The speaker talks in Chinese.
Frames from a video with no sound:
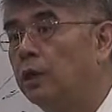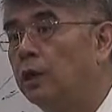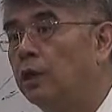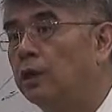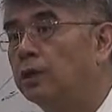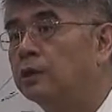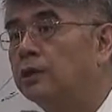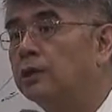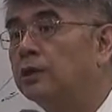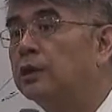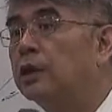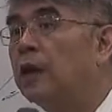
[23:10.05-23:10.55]

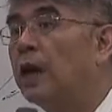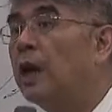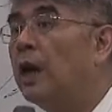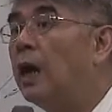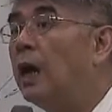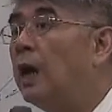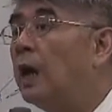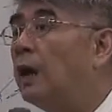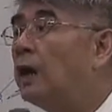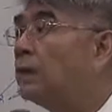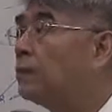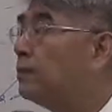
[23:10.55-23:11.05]
而是
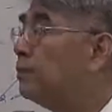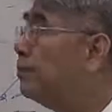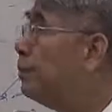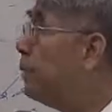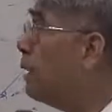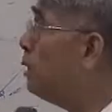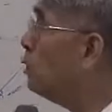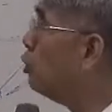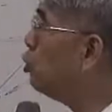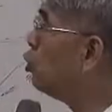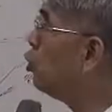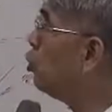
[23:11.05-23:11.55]
它
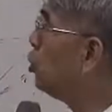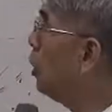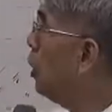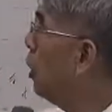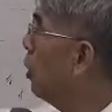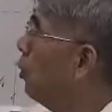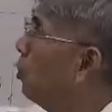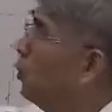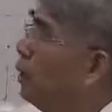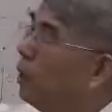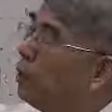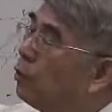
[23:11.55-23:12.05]
被
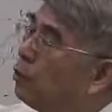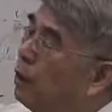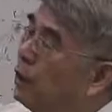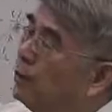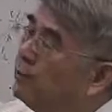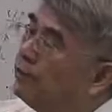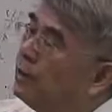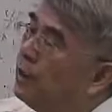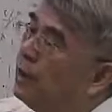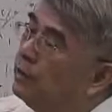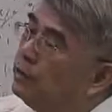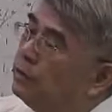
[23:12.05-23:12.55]
选为
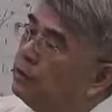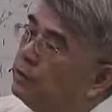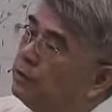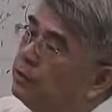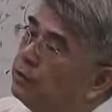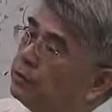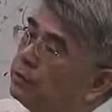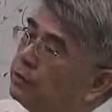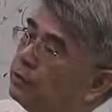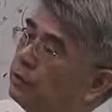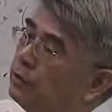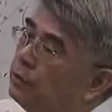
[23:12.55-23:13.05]
观察点
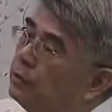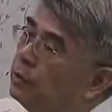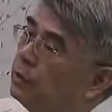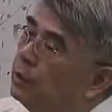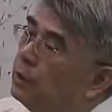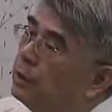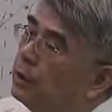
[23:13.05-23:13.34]
的时候，